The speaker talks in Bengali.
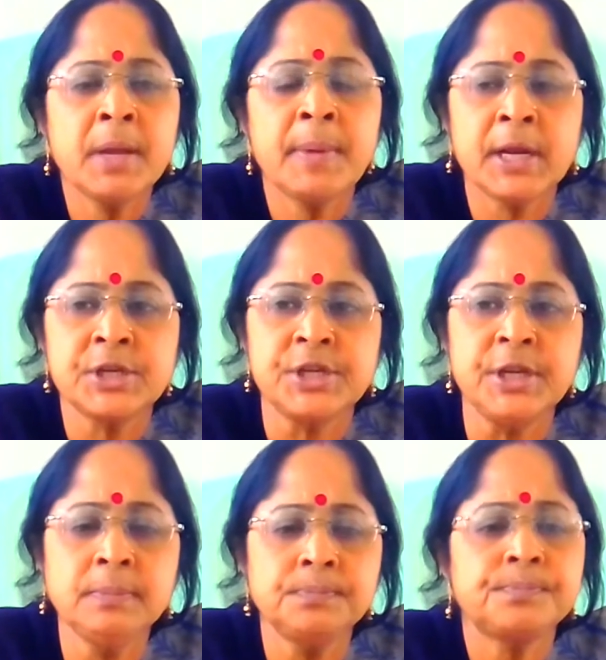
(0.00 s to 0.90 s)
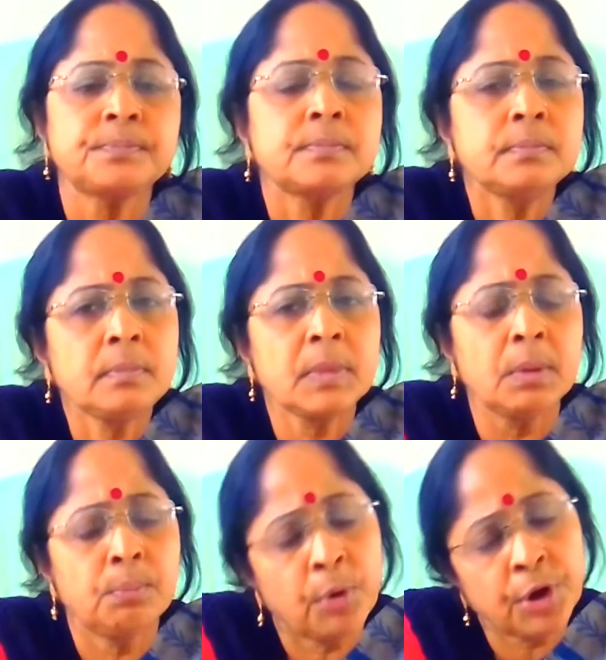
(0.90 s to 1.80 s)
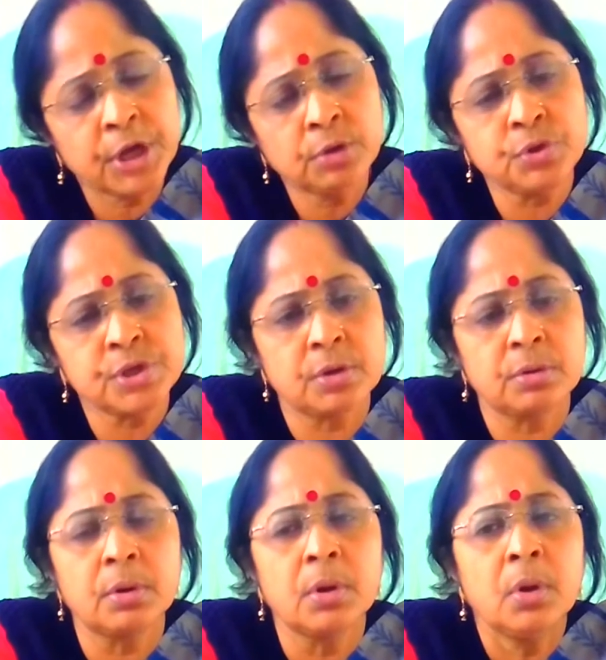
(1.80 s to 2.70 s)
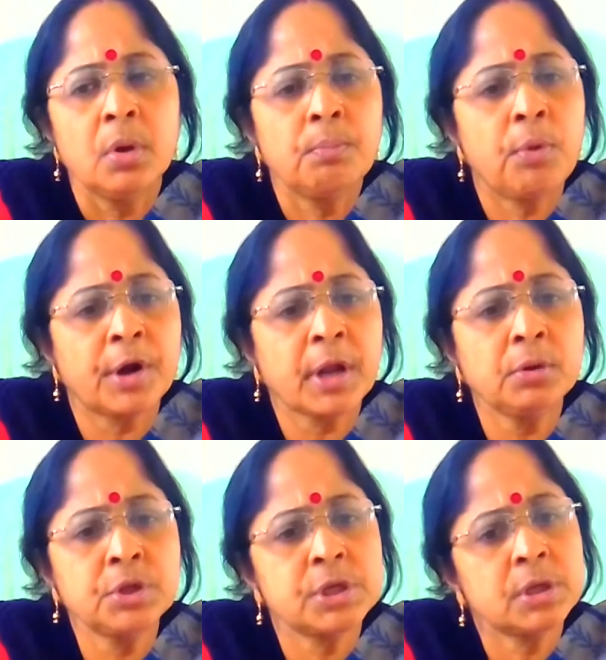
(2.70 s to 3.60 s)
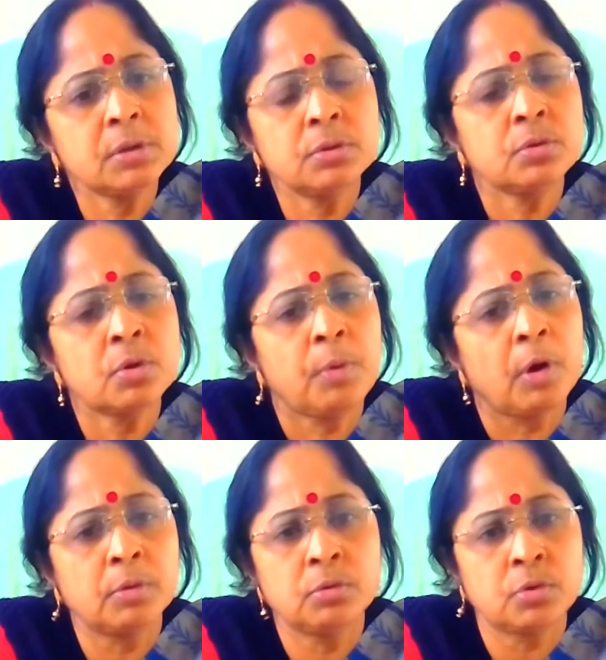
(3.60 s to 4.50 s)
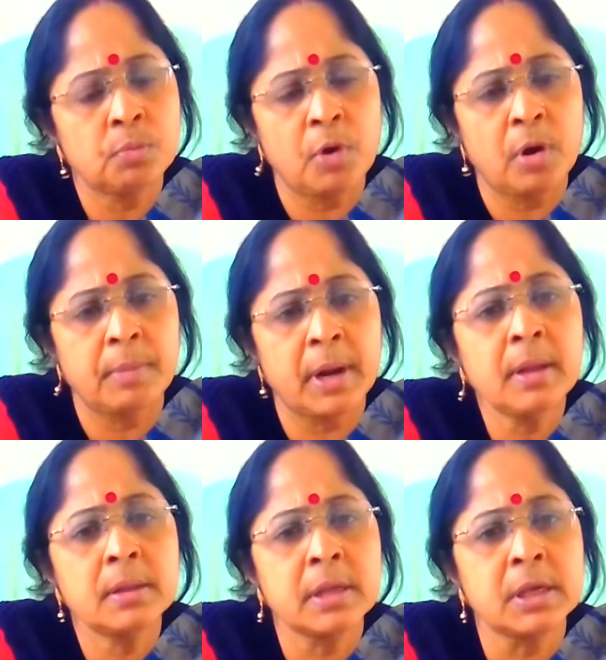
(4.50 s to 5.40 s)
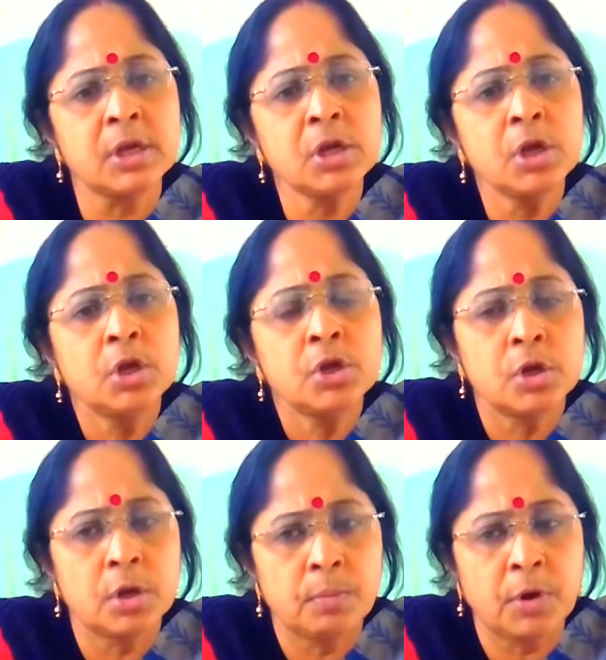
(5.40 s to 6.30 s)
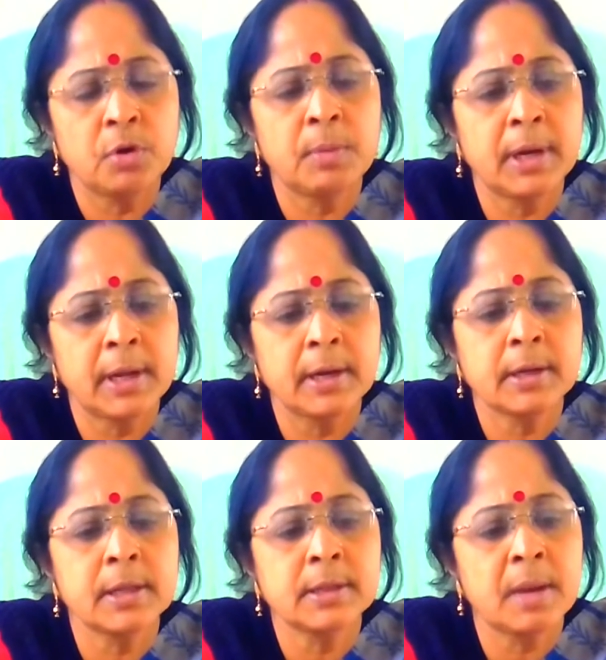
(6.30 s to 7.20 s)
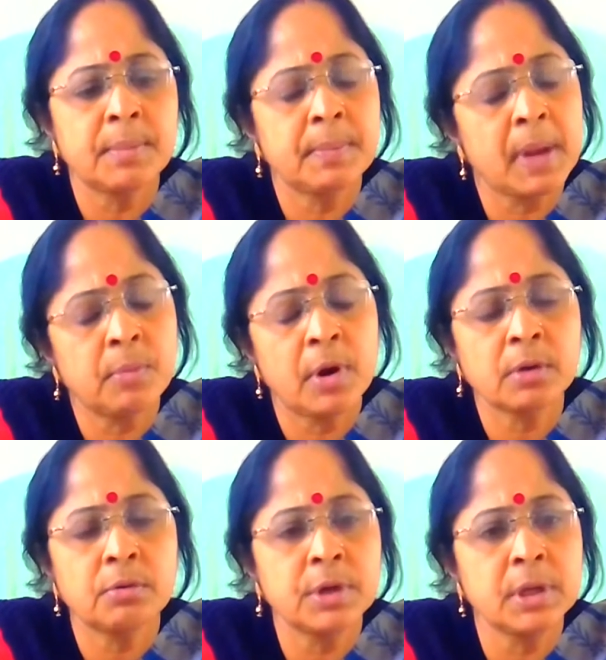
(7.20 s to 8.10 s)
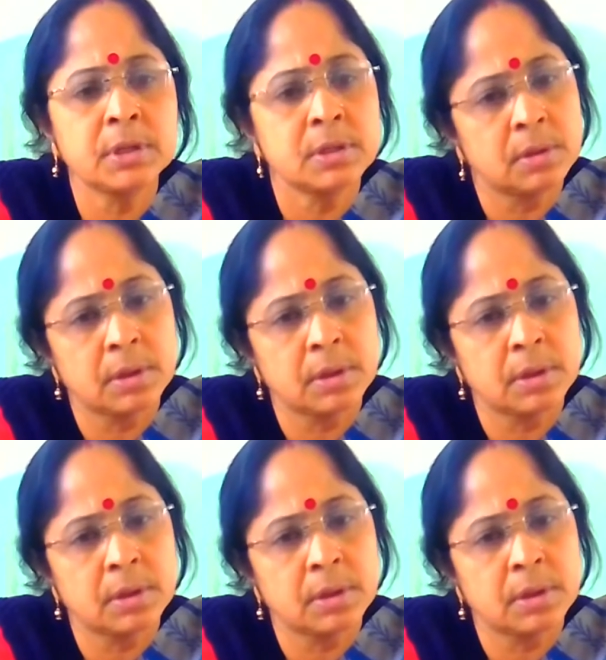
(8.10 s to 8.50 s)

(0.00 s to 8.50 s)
আমরা এবার আসি বয়ের উচ্চারণ বটা হচ্ছে দুটো দুটো ব আমরা দেখি বর্ণমালার ক্ষেত্রে আমরা ব্যবহার করি